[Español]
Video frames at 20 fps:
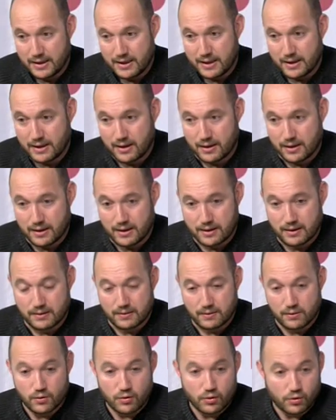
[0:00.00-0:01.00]
eh,
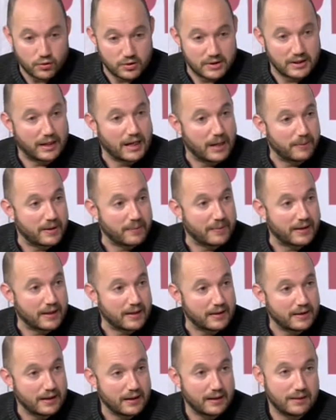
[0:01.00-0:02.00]
no consigue la
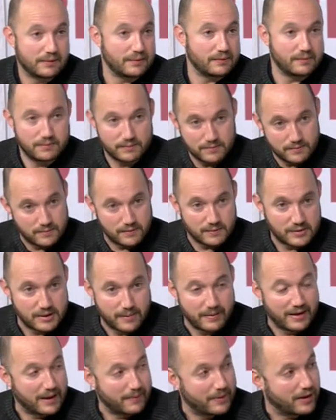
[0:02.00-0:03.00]
permanencia, mm, se
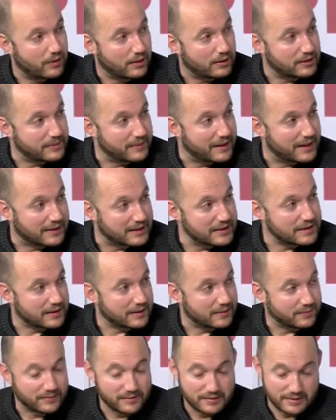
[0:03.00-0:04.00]
viene abajo, se viene al
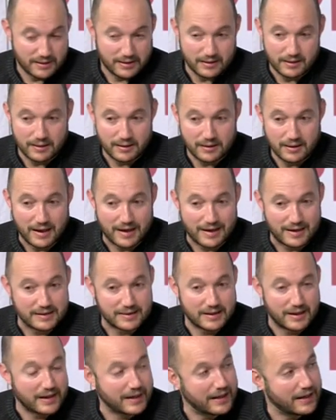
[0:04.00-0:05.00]
traste. Se
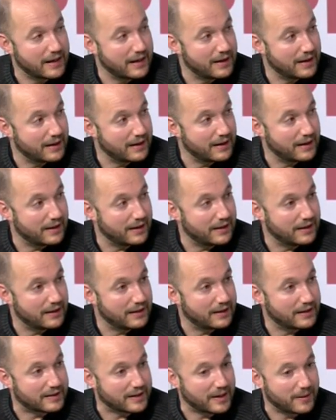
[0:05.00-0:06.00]
arrastraría
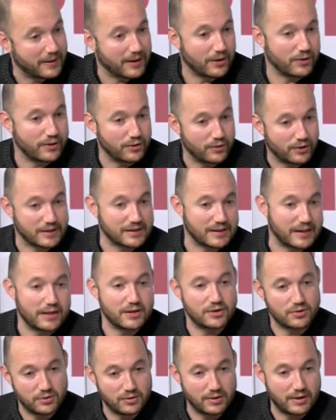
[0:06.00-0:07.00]
el trabajo de lo que se ha
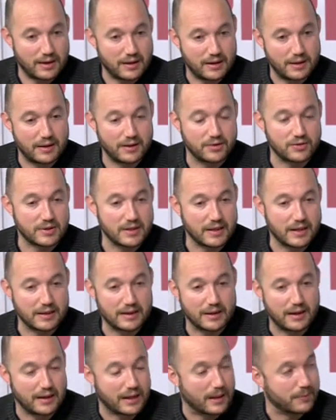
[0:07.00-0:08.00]
hecho al año
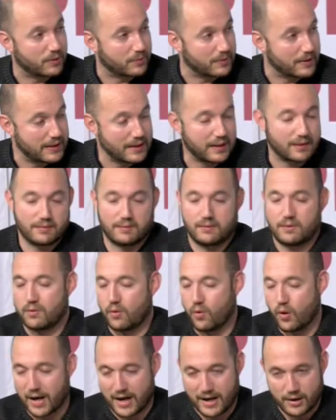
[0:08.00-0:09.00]
siguiente a la Liga Provincial.
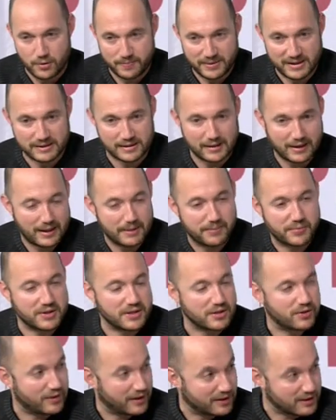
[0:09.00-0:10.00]
Ojalá y no pase, hay que pasar
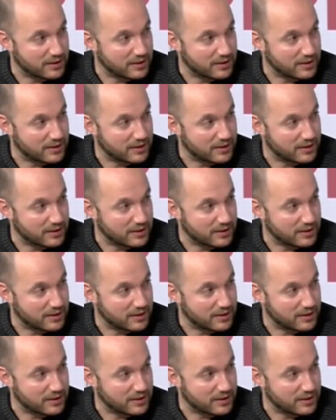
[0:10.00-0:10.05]
en todas las